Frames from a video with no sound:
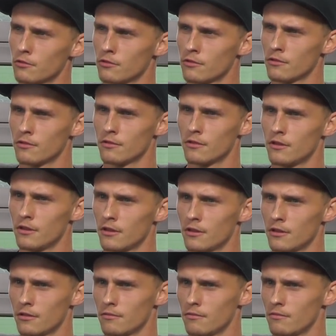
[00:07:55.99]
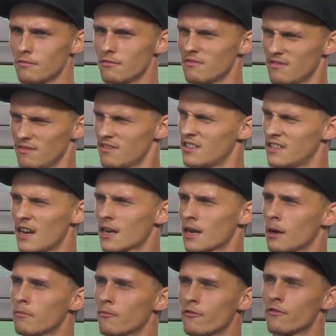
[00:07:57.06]
und äh, dieser
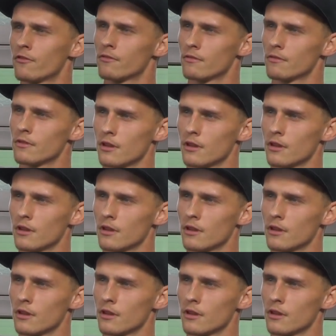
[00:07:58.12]
Kampf.